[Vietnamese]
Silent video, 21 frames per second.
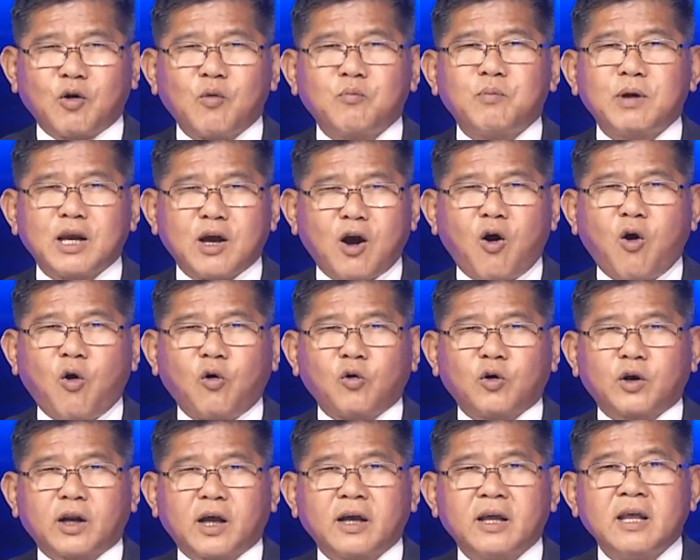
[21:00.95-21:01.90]
cũng bị hố
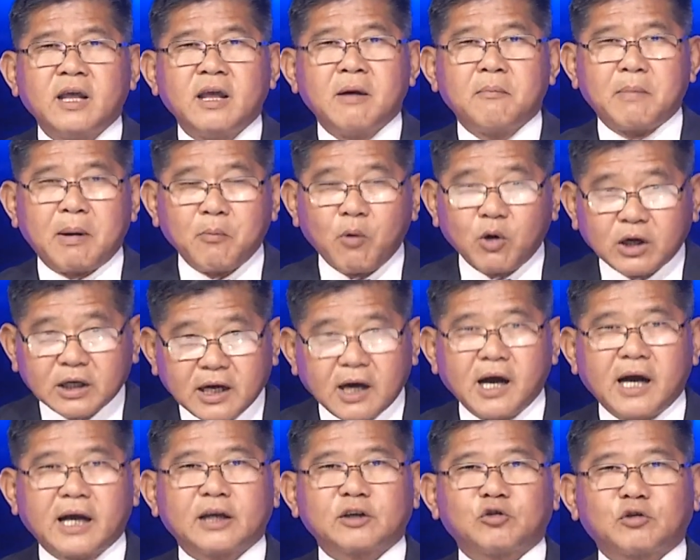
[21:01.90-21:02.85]
luôn rồi. Mà buồn
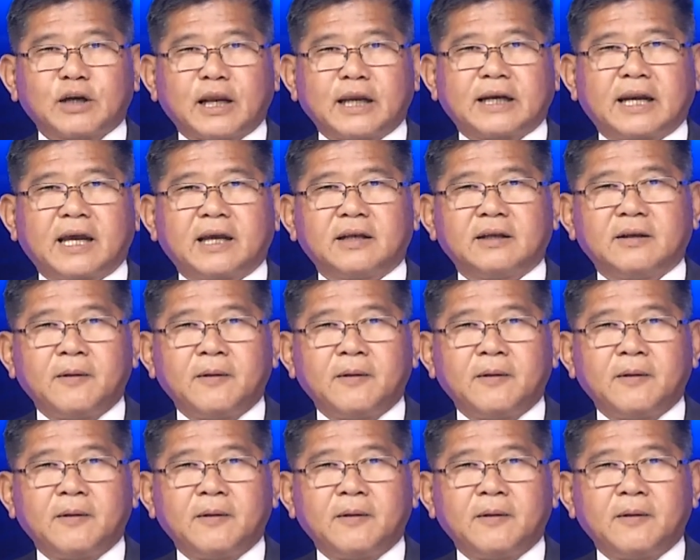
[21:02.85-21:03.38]
cười cái chỗ này nè,